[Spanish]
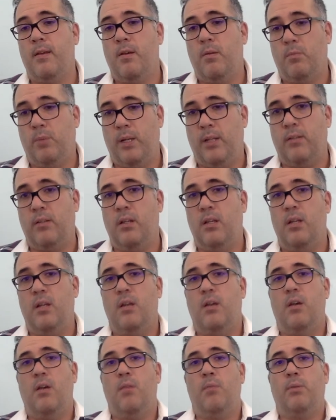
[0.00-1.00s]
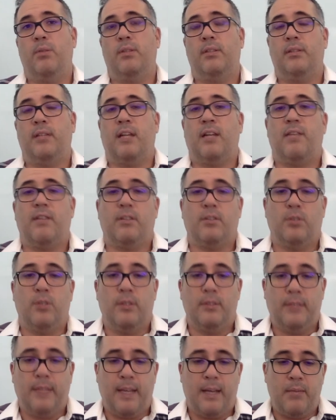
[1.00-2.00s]
Bueno, pues esta reflexión
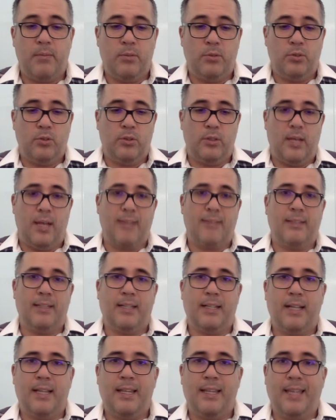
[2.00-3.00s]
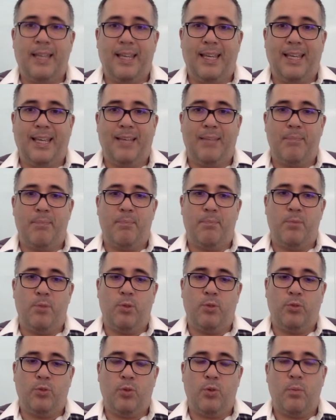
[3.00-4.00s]
les dejamos acerca de
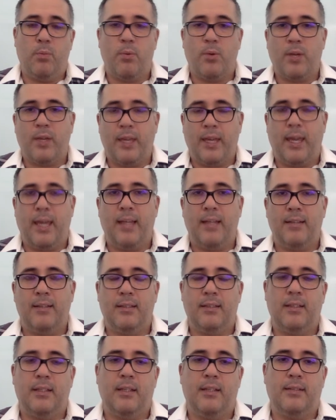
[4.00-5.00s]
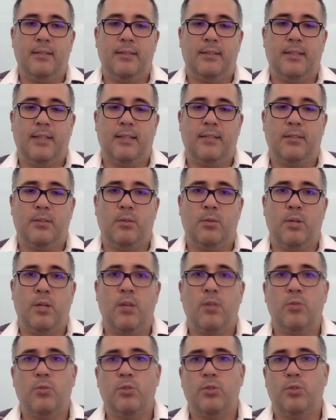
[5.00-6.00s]
no solo por qué tener este,
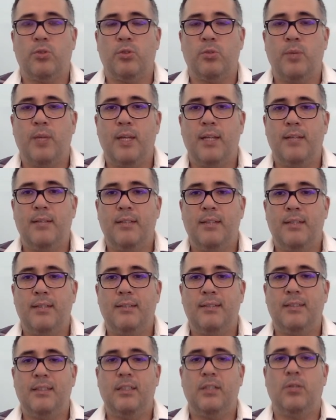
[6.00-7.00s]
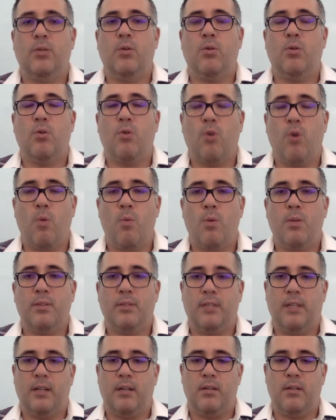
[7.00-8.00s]
asegurados nuestros bienes, sino cómo
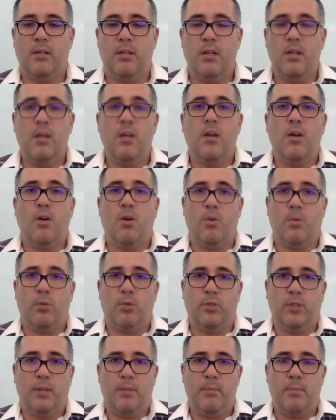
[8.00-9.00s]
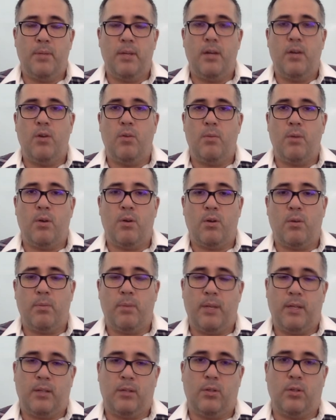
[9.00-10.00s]
hacerlo. Como siempre, lo mejor
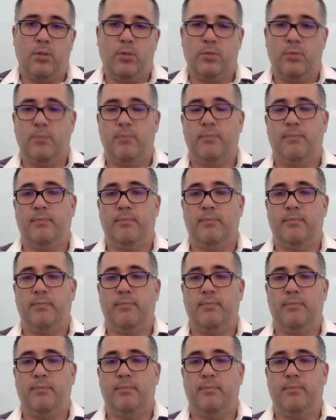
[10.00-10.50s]
para todos.